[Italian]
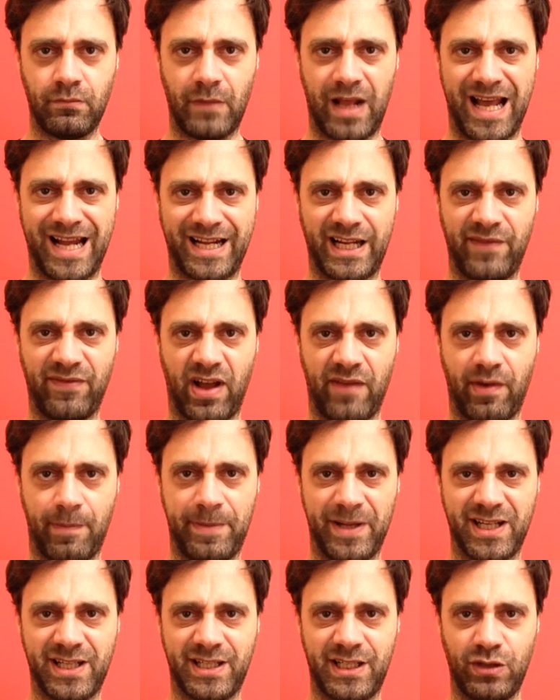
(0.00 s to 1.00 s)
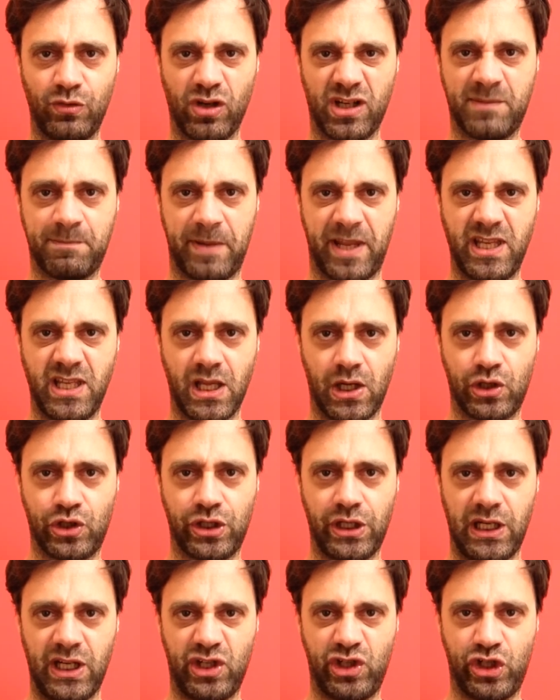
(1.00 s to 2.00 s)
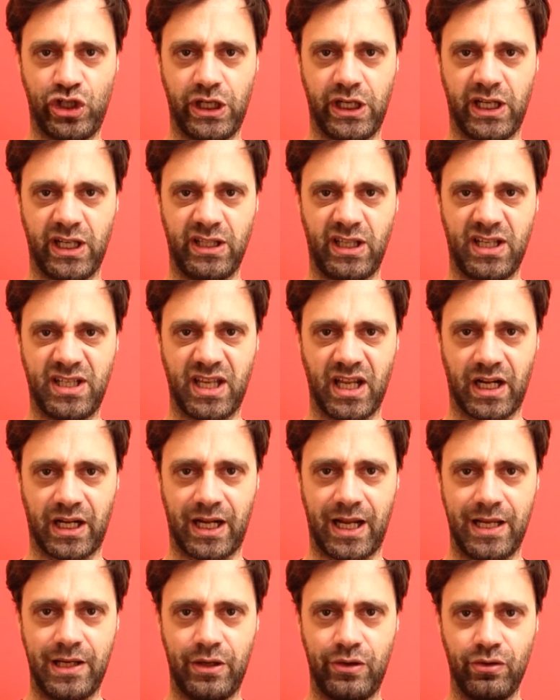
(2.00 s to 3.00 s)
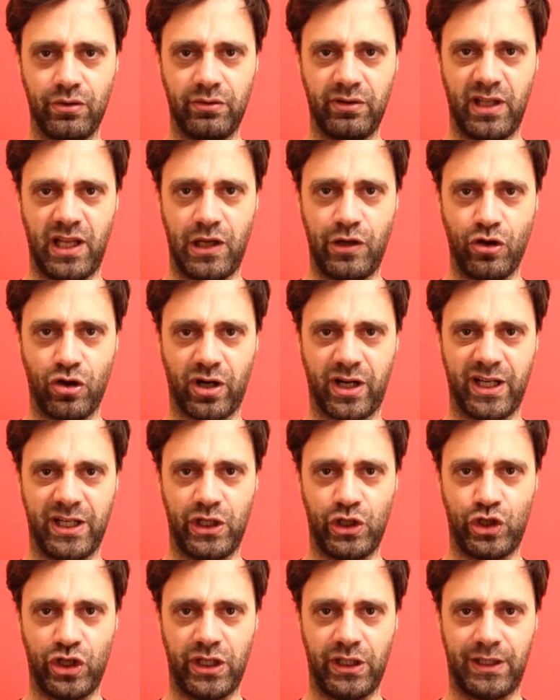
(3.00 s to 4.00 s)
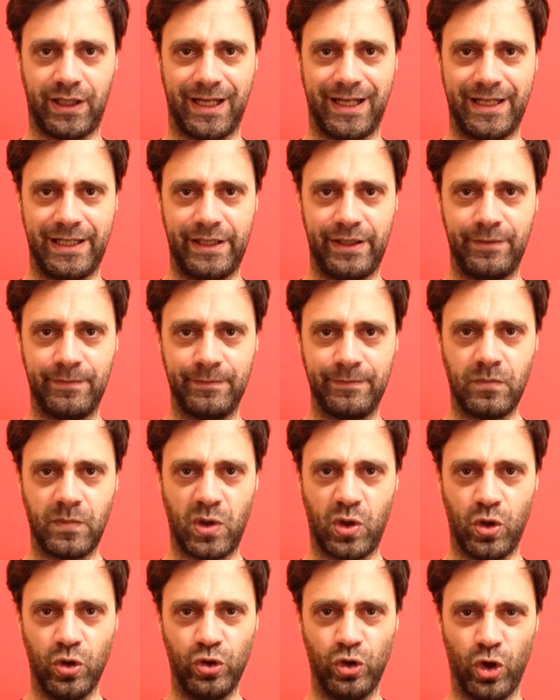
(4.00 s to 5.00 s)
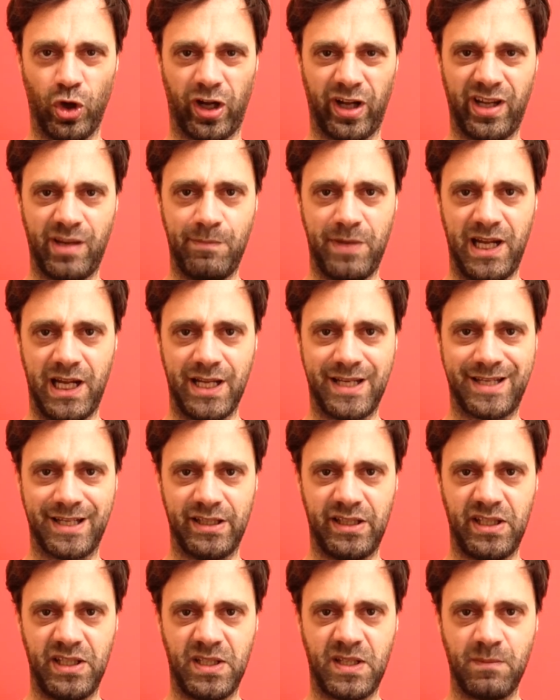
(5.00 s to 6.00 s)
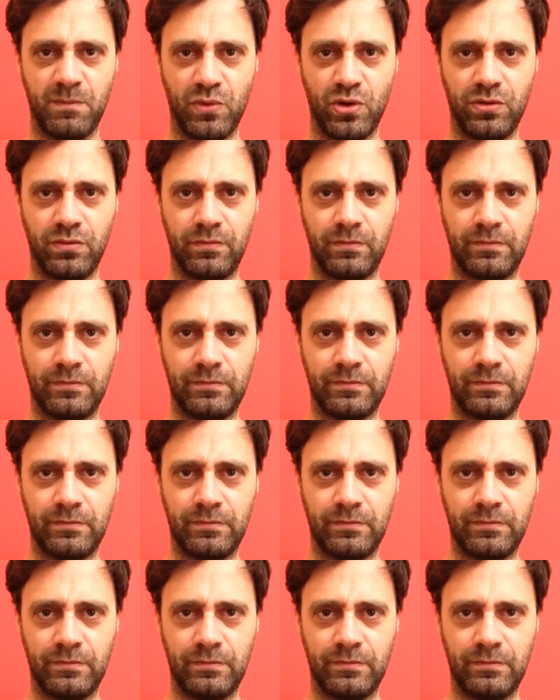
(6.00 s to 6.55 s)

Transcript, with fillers: Arrivava persino a spegnerci le cicche di serraglio negli organi genitali, con orribile sadismo.